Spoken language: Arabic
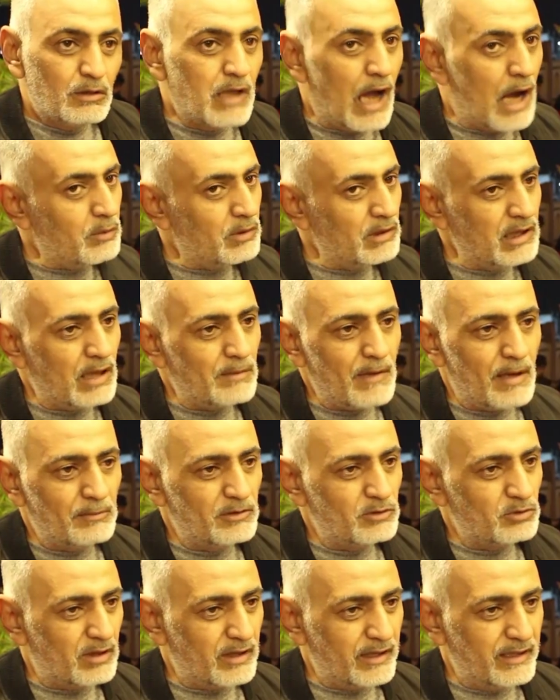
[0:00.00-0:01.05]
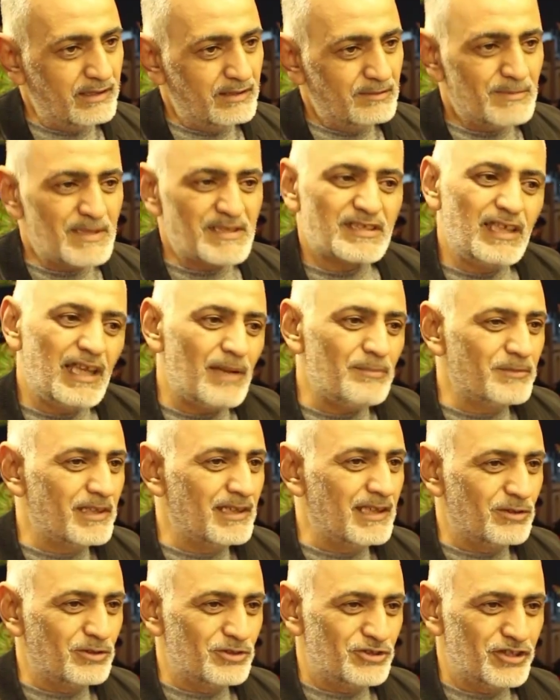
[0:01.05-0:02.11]
لا والله ما متوقعين بس الحمد
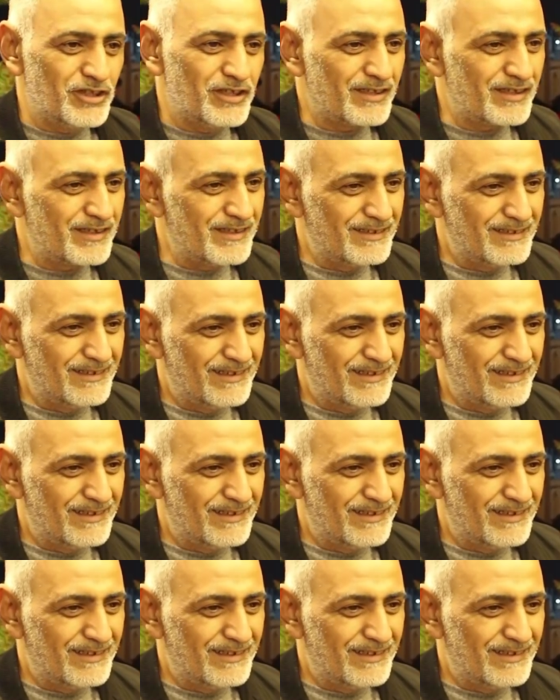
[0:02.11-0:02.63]
لله والشكر